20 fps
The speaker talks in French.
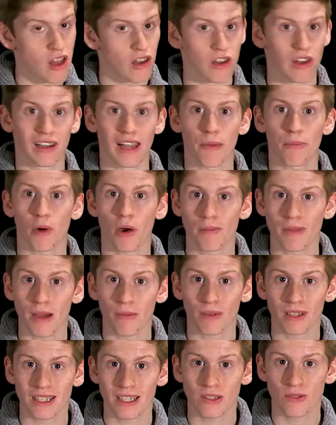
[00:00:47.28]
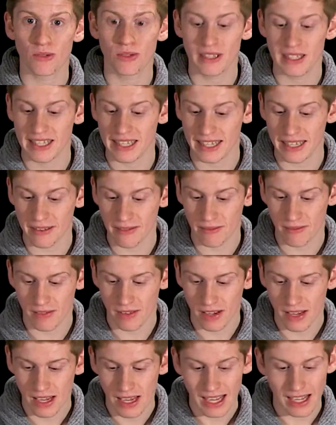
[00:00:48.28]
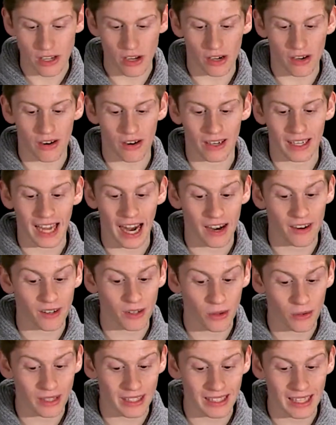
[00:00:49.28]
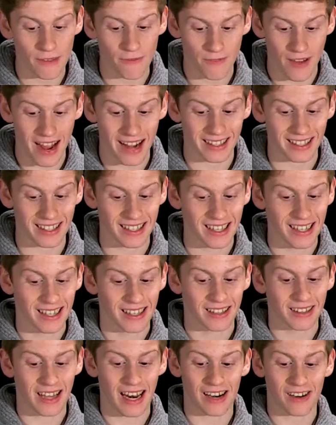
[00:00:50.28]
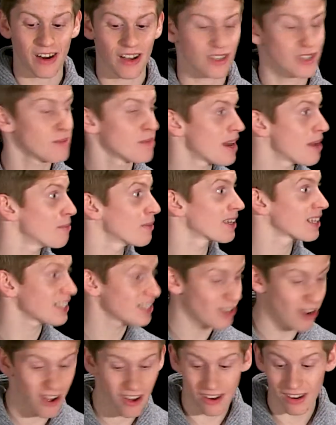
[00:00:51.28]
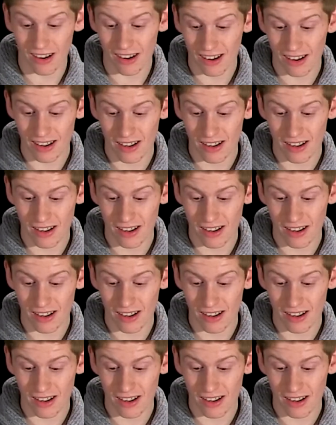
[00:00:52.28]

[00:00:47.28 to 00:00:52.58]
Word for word: Lors de la première moitié du dîner, il y aura un karaoke des fêtes dans la classe de Madame Richard.